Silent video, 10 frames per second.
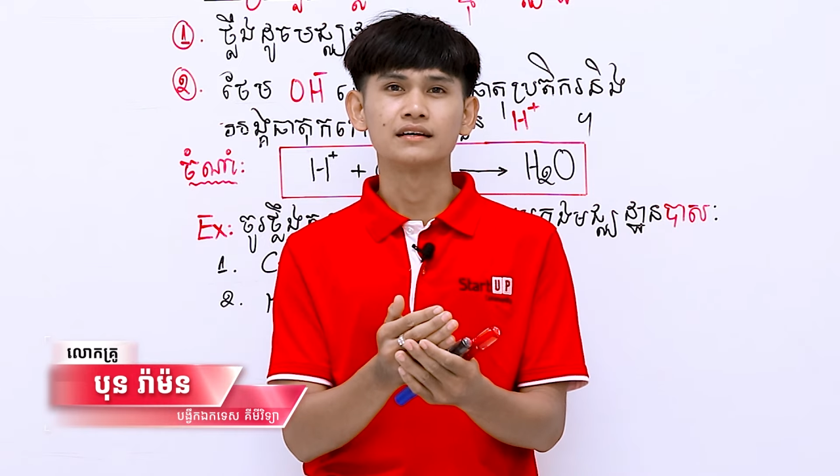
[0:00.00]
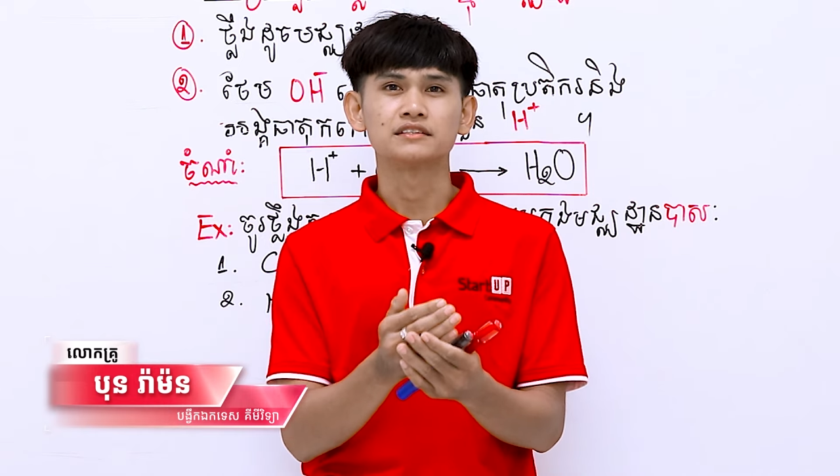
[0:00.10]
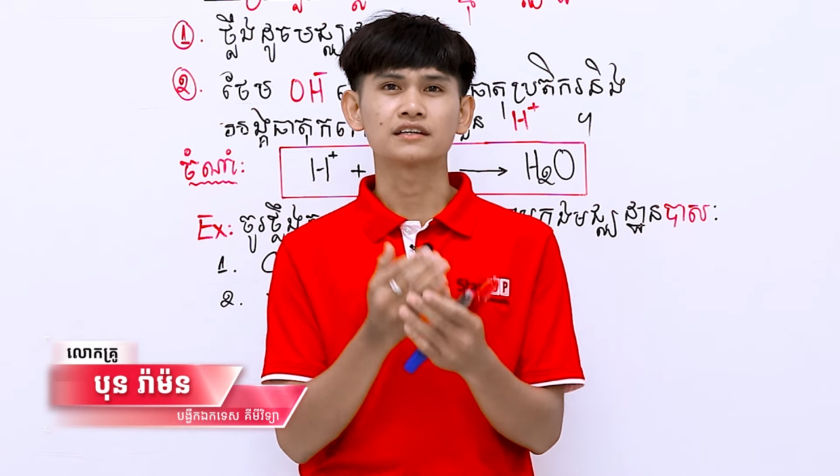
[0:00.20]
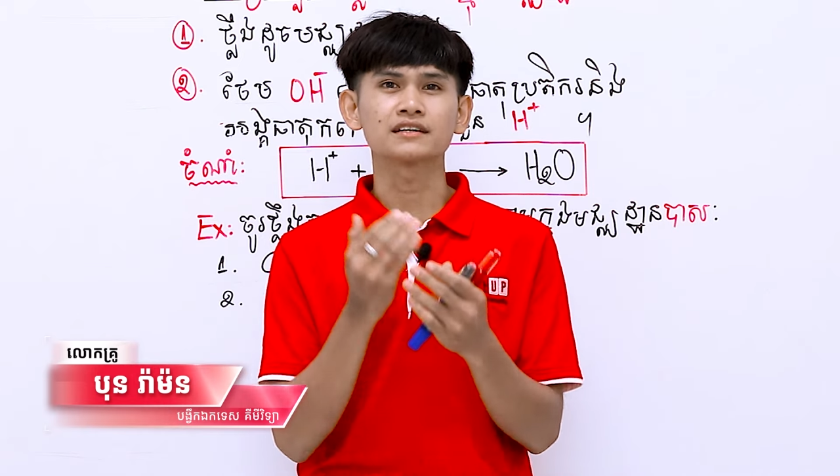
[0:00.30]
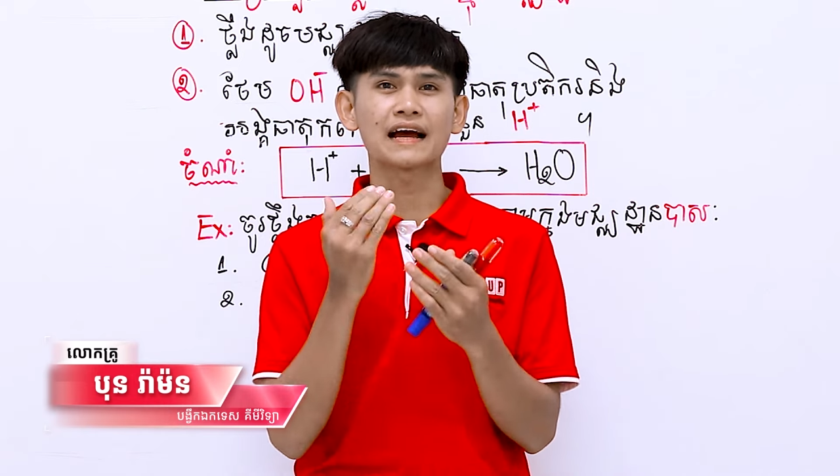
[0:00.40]

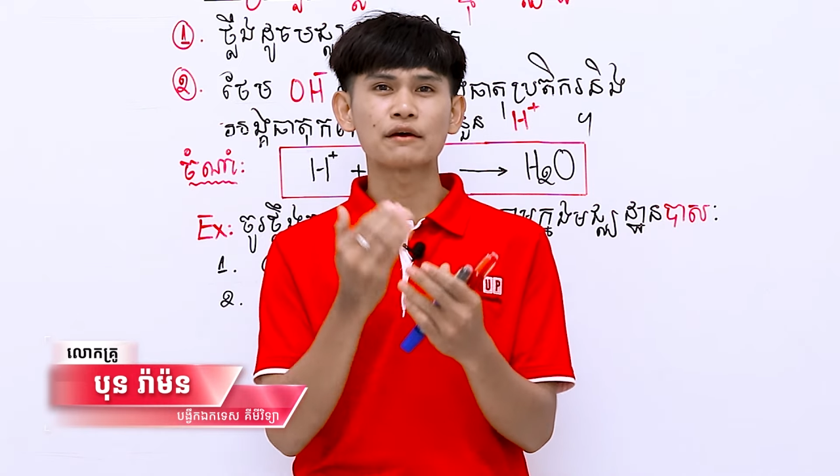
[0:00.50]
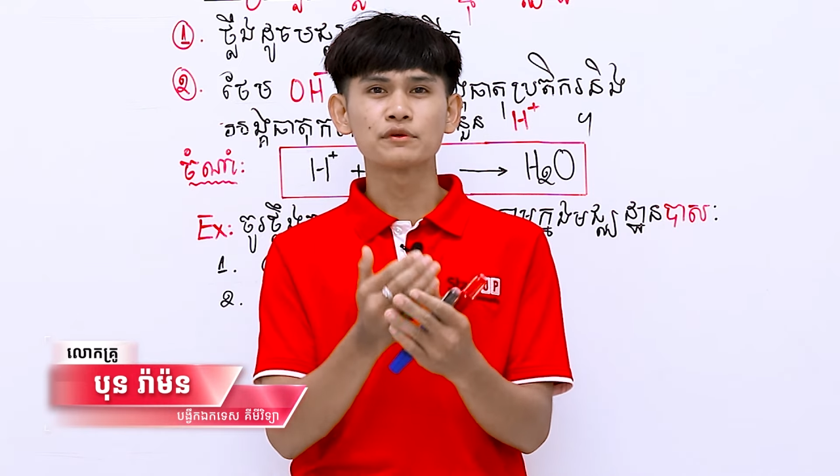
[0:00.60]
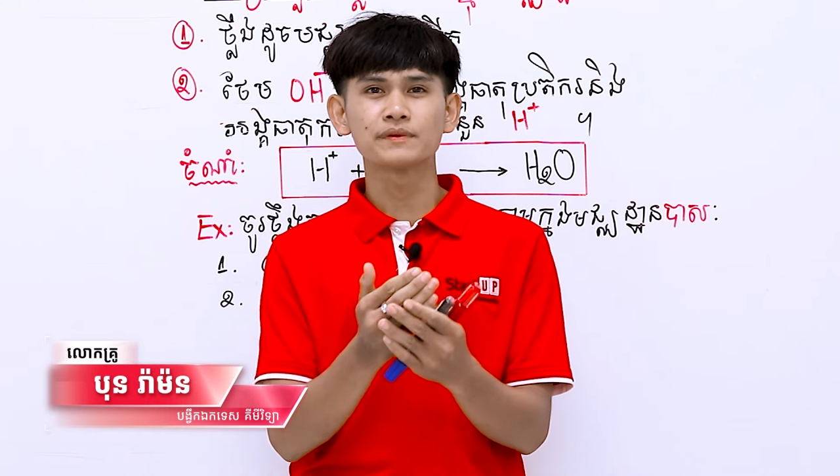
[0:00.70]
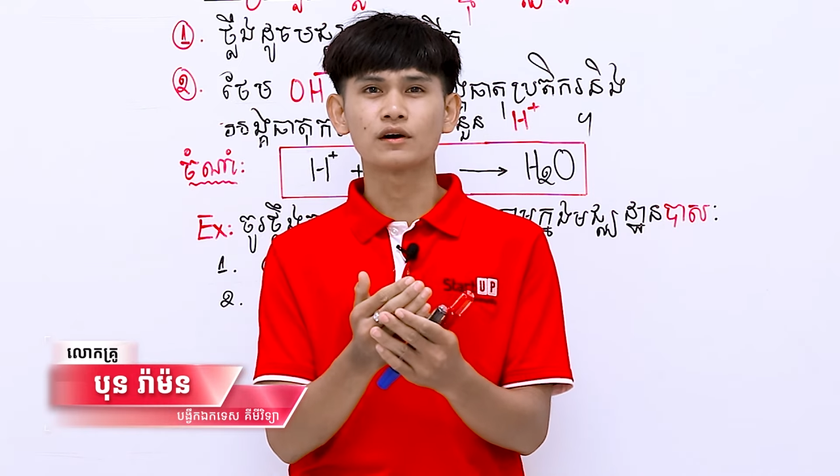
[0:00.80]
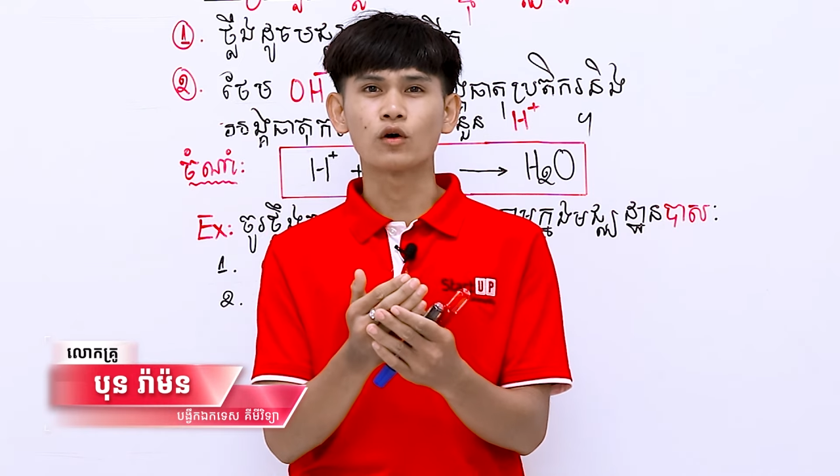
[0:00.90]
chẳng cao
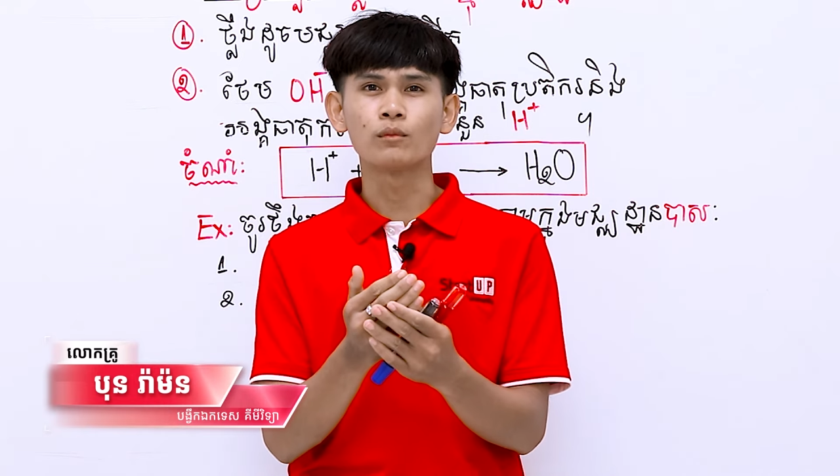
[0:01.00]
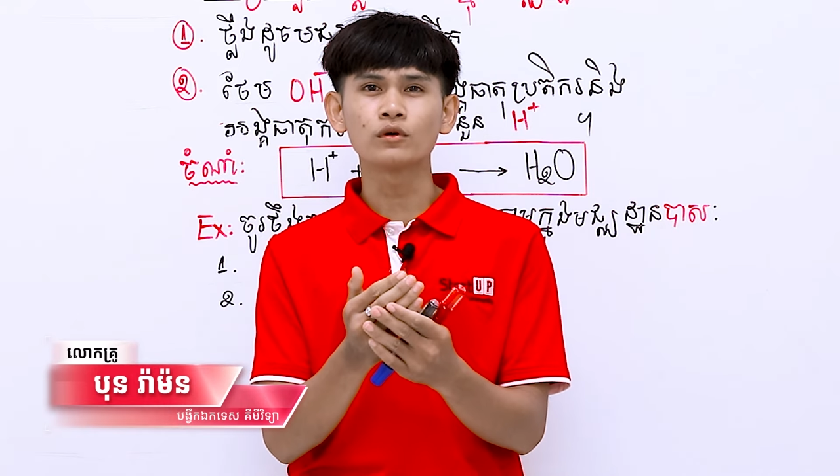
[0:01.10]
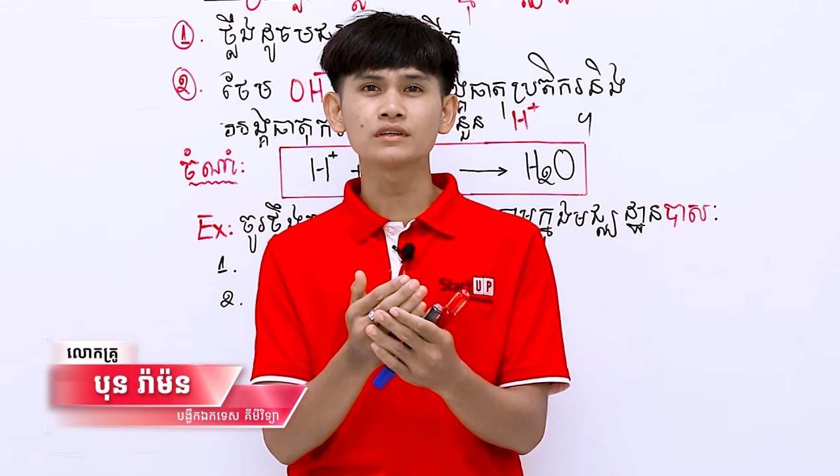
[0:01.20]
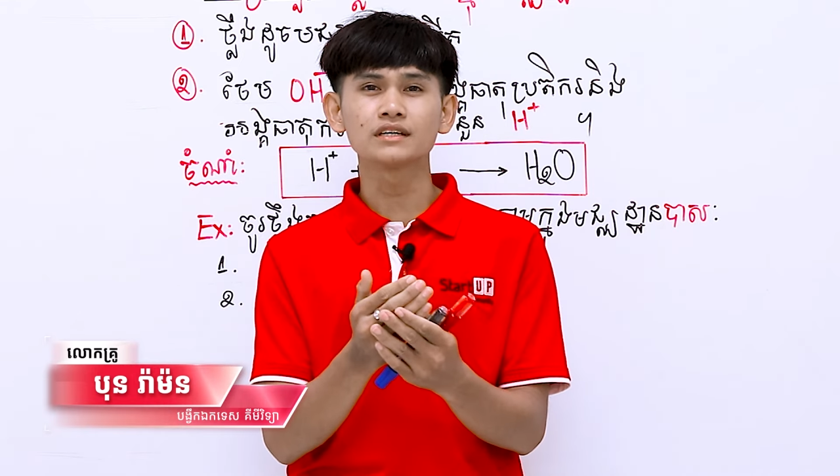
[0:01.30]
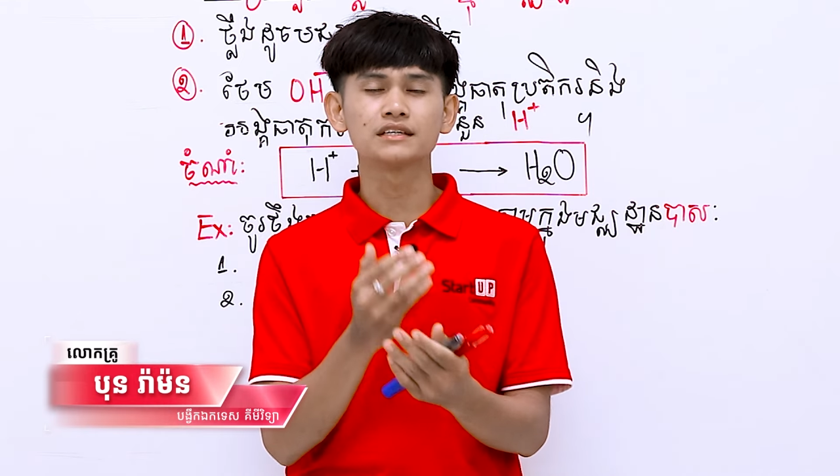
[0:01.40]
video
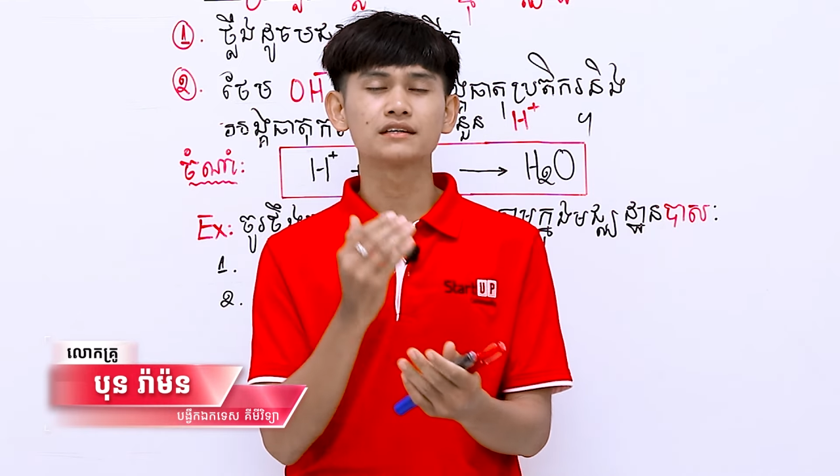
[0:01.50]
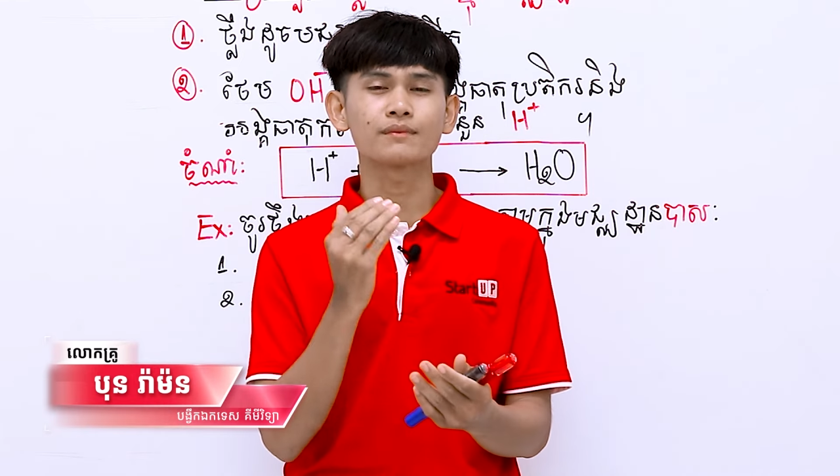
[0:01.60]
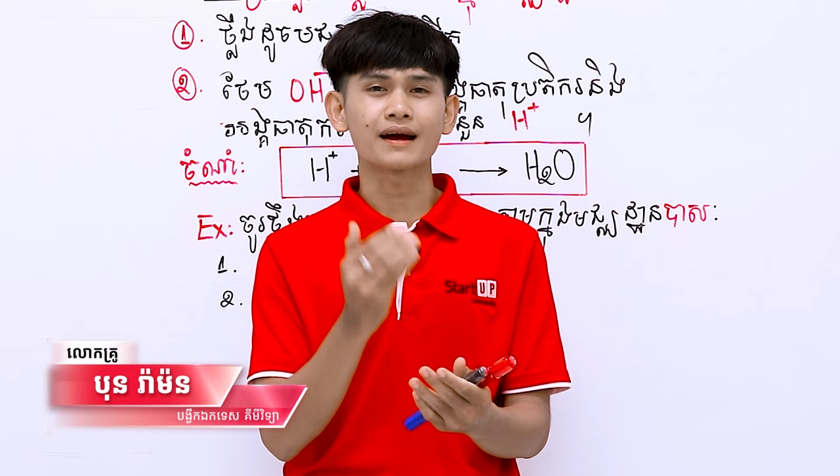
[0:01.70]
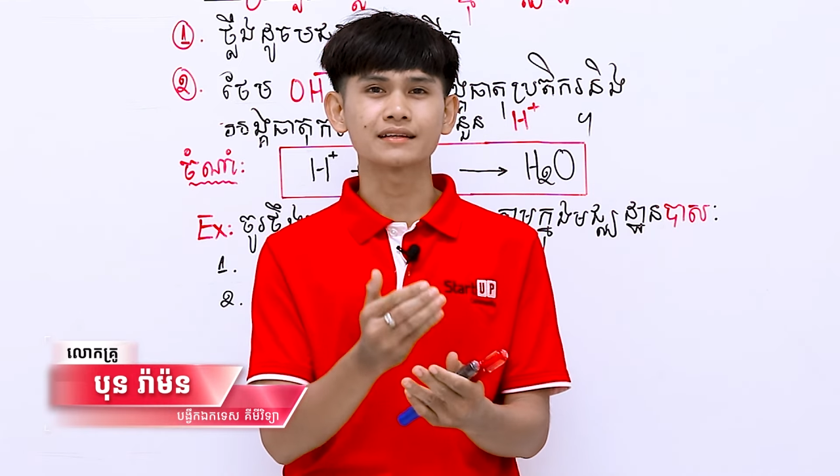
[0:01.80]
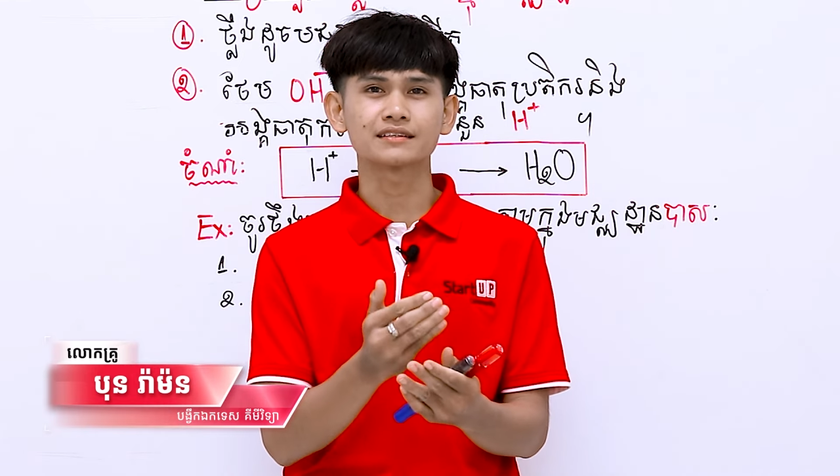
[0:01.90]
muốn cứ
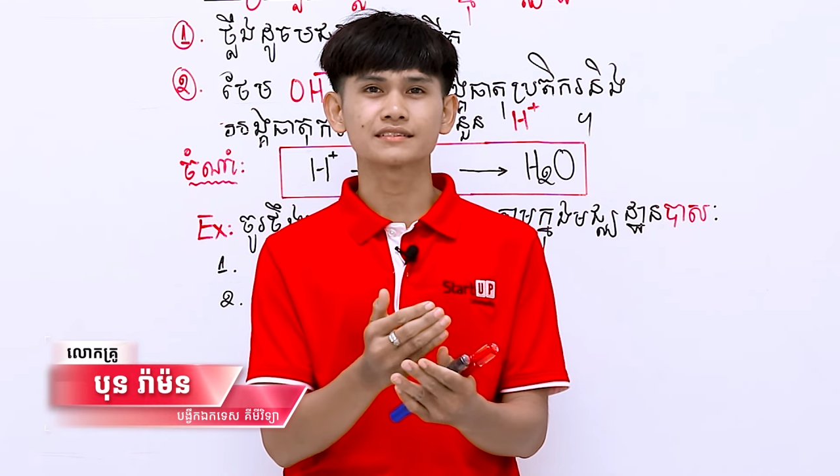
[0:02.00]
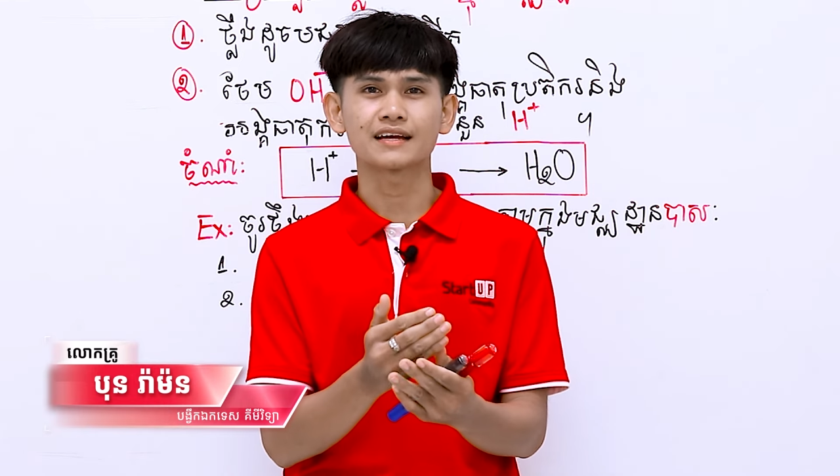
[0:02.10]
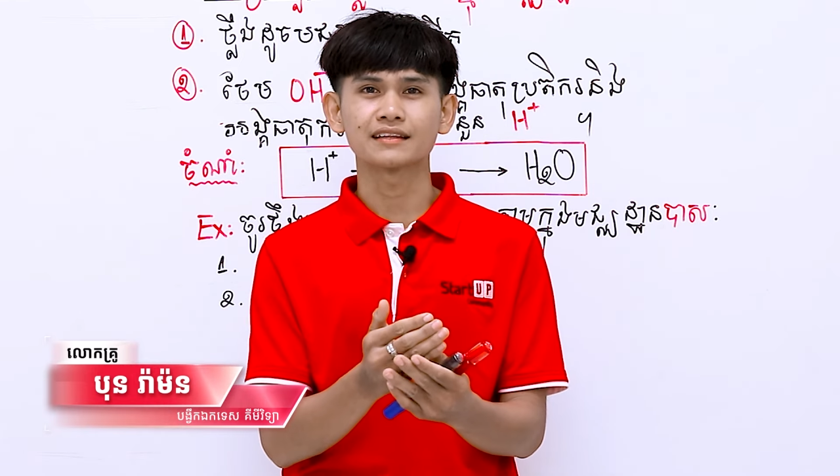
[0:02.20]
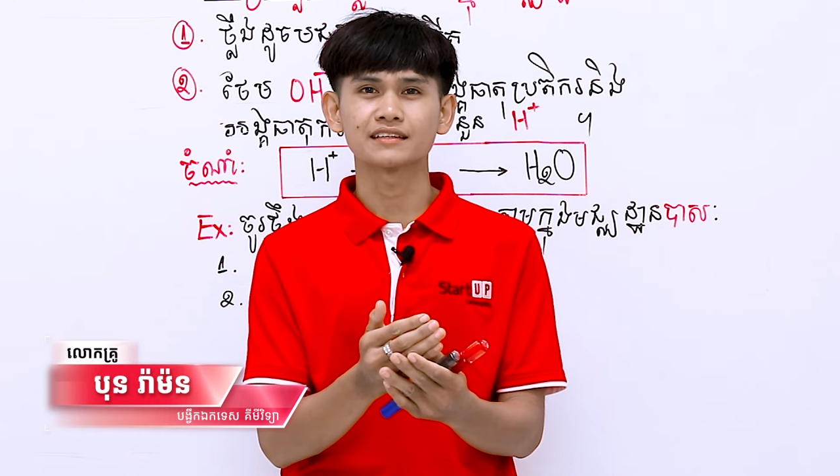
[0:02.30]
dương ban thật xa